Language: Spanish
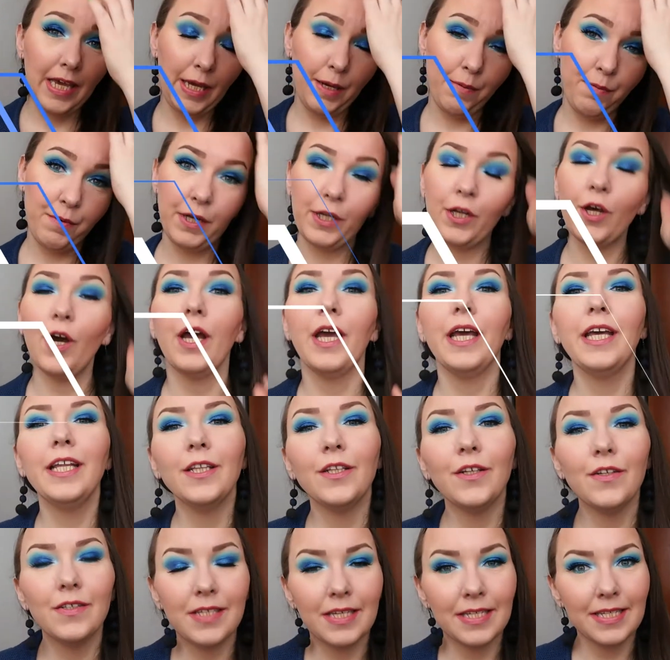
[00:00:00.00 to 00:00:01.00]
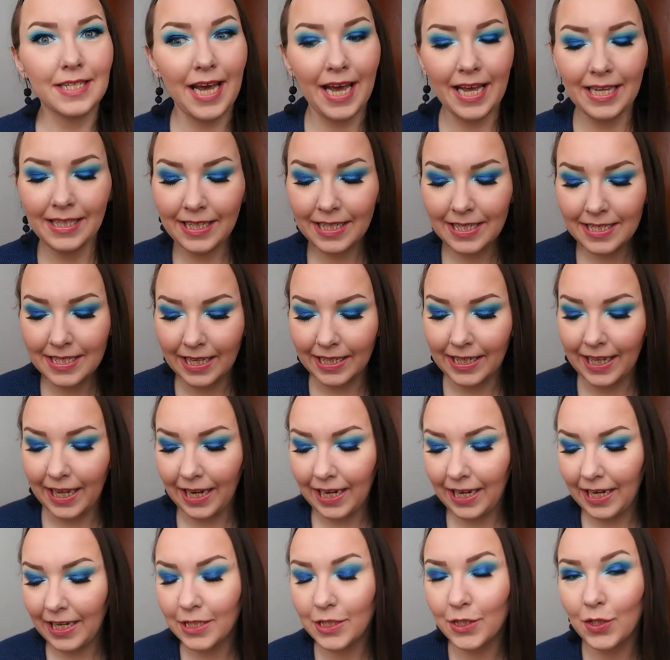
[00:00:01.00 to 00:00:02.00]
Y bueno, entonces antes de
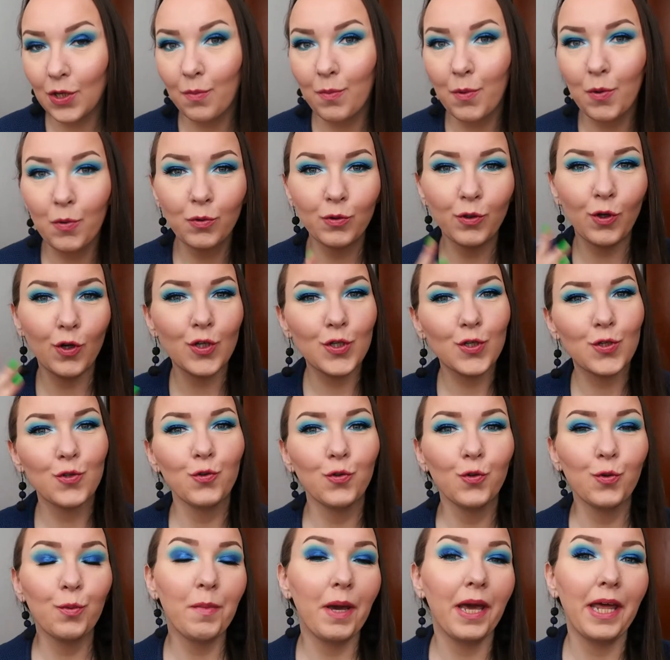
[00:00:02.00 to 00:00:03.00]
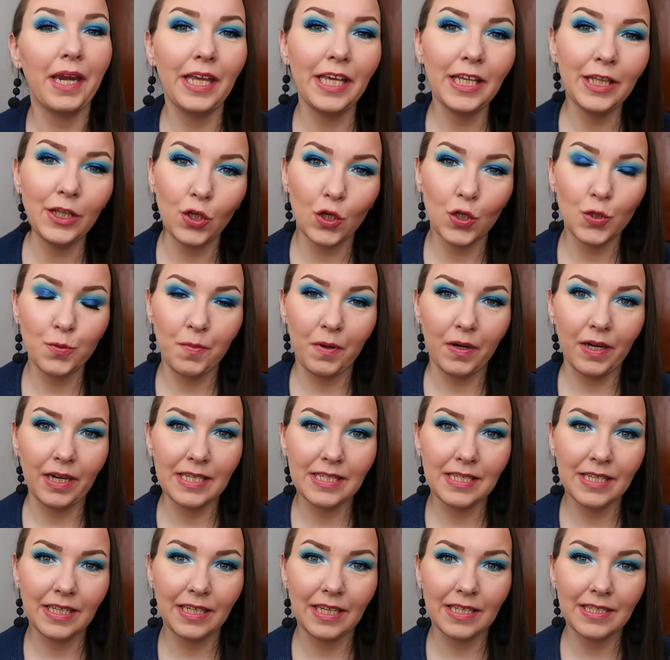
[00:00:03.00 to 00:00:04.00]
darles como unos numeritos, por
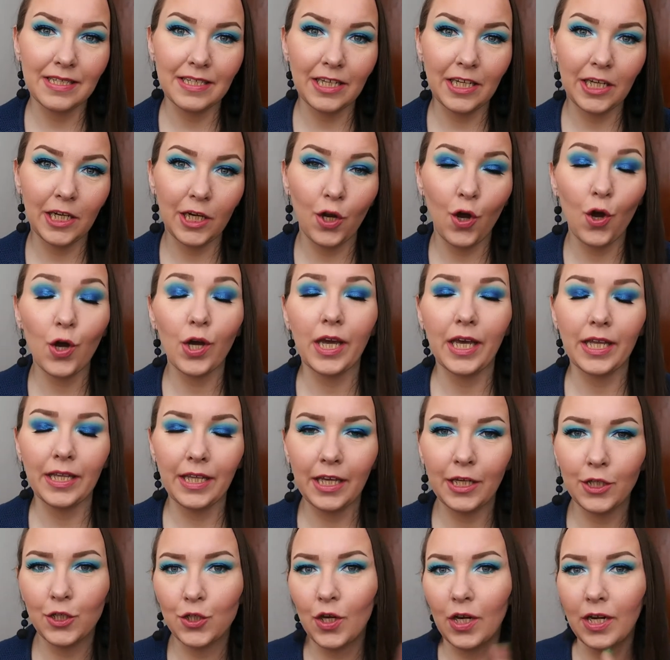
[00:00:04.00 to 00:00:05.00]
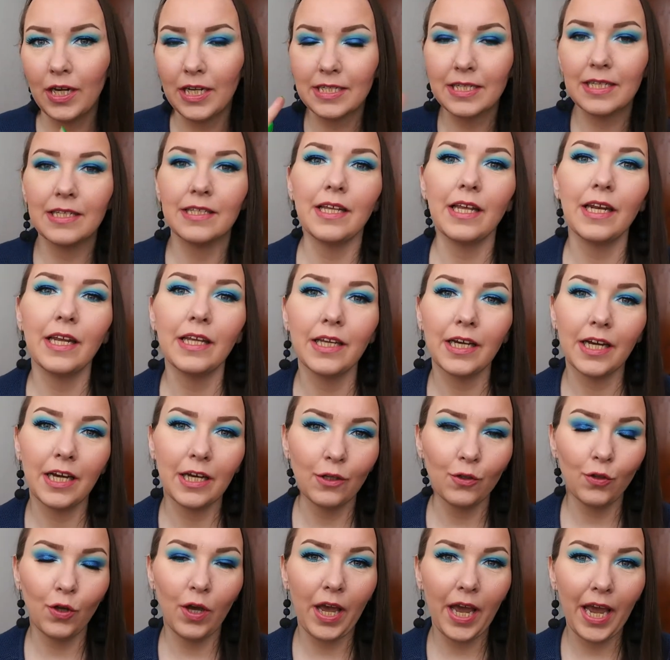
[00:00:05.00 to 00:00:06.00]
así decirlo, que de hecho les estaré
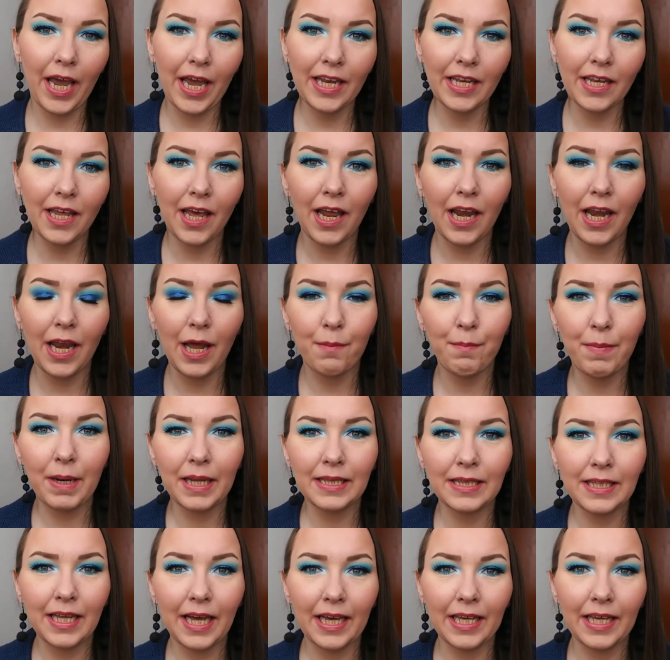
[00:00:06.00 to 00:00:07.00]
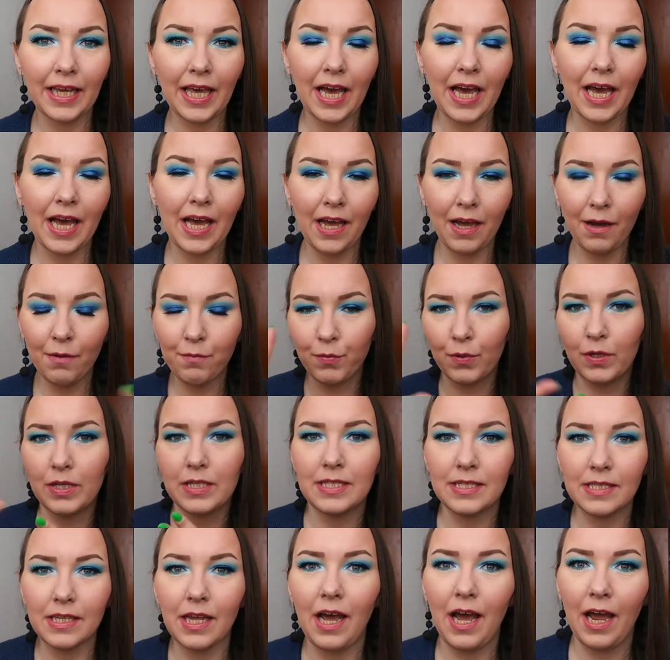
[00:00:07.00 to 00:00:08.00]
dejando en la pantalla
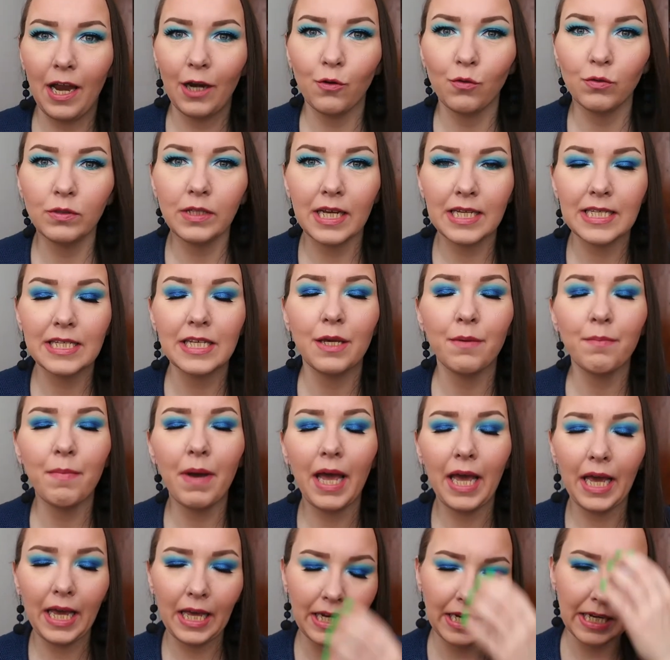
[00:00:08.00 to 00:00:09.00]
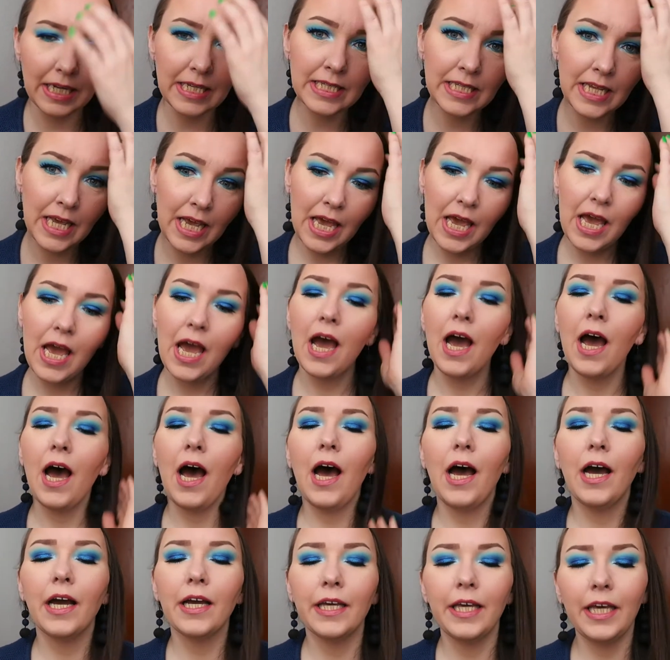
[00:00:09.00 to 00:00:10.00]
pues algunas imágenes,
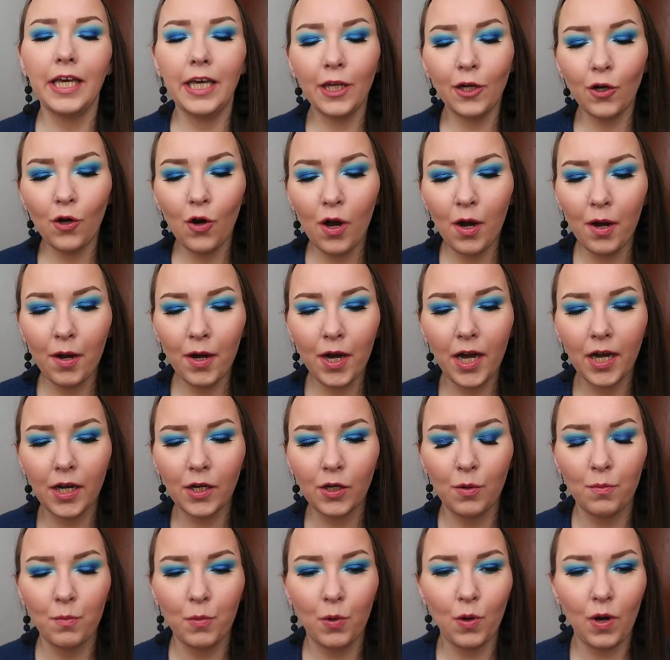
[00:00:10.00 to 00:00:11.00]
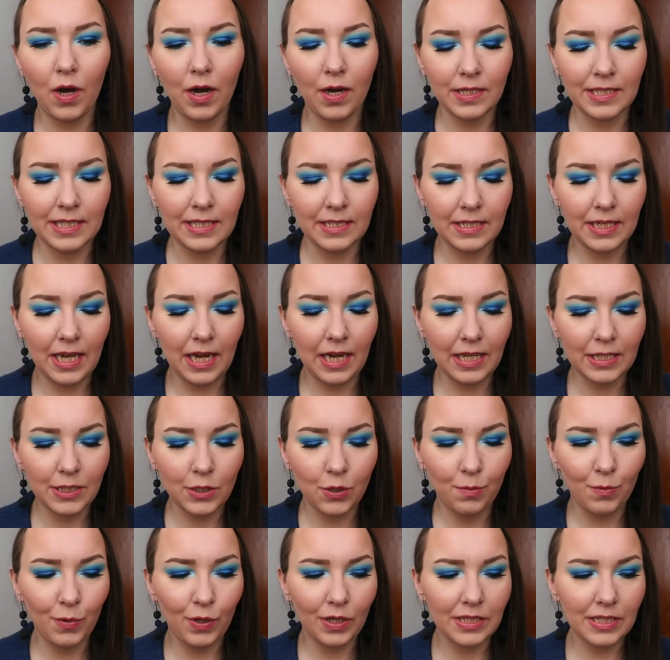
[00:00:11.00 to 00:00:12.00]
ah, quiero como hacerles
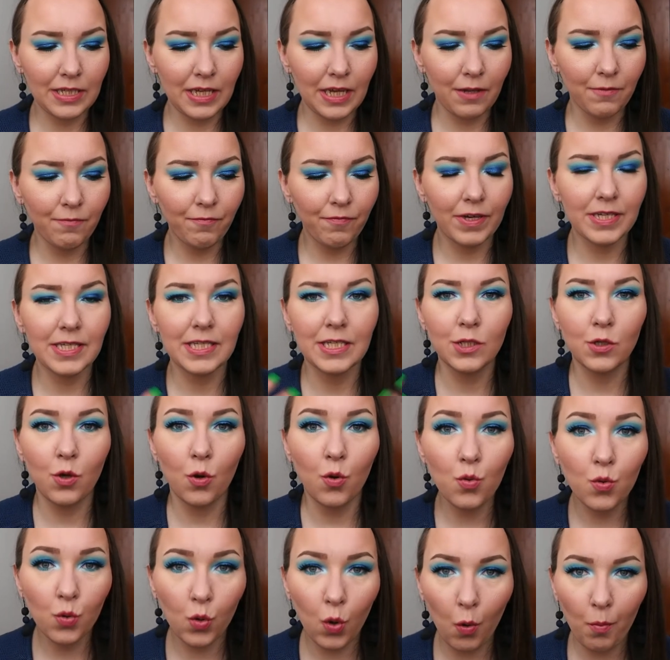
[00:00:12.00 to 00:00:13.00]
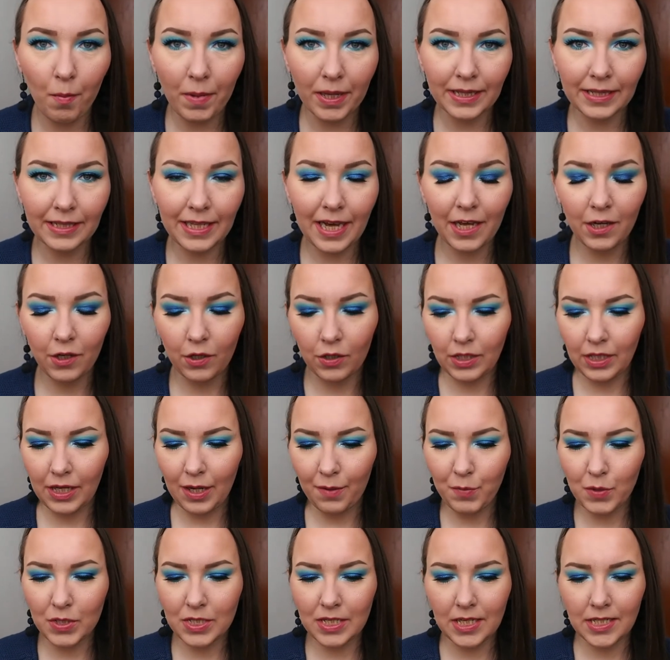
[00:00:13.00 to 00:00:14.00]
como ese énfasis o un comentario,
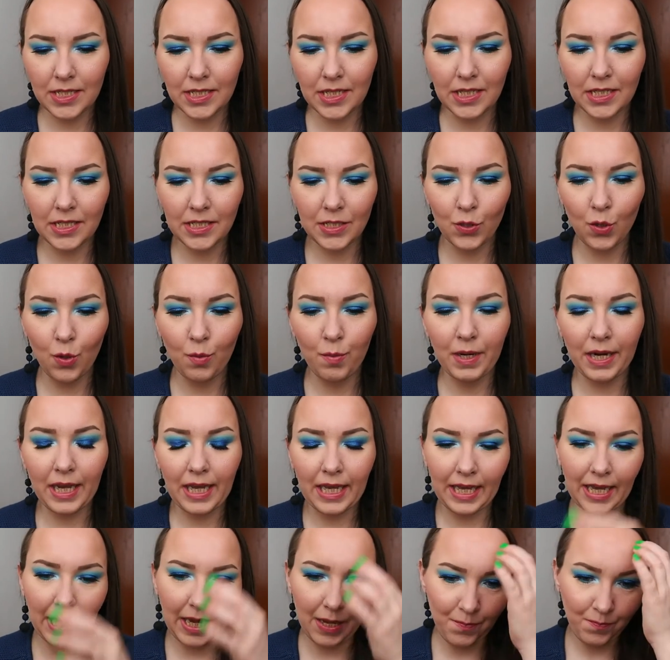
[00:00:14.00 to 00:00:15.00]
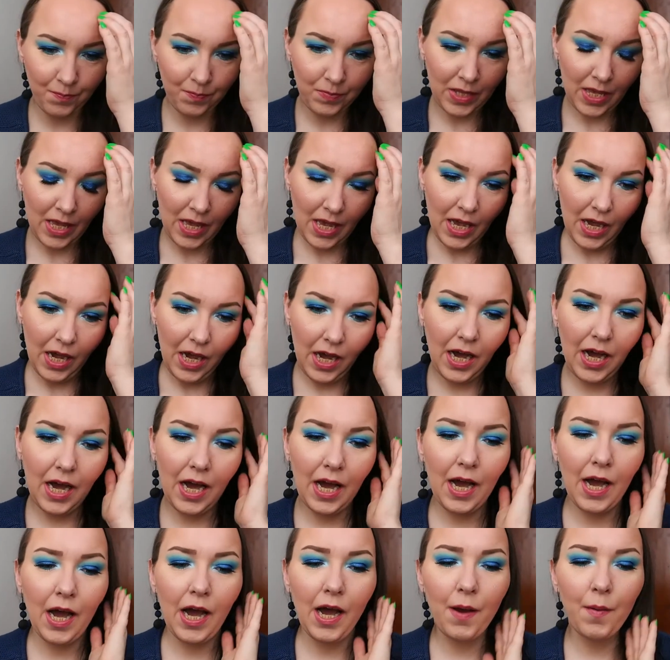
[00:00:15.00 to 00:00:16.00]
digamos así, sobre que
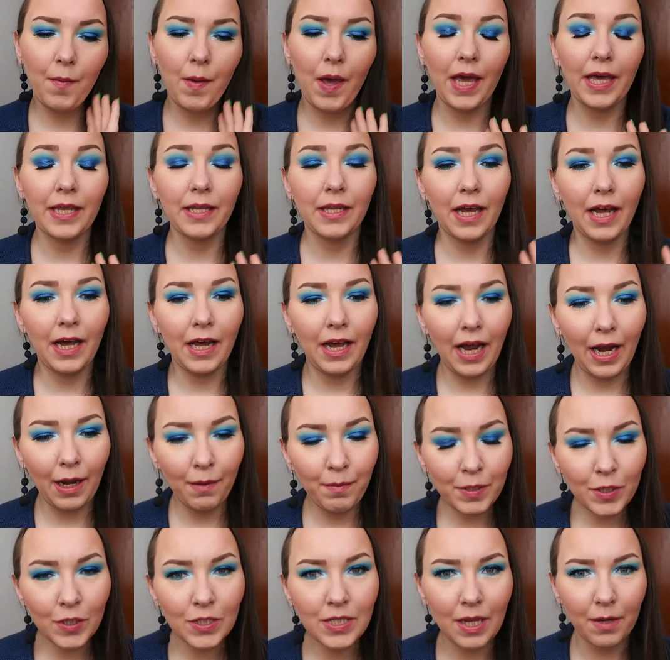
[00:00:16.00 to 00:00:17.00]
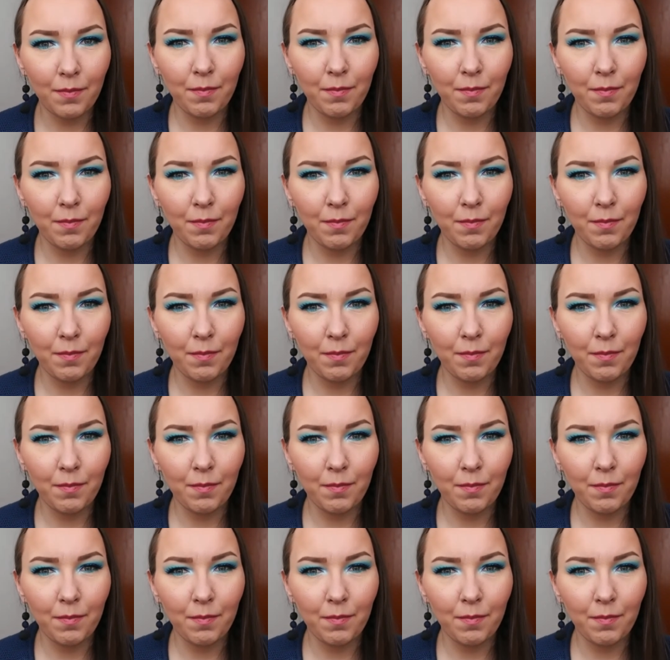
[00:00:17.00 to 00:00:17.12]
ah, al menos en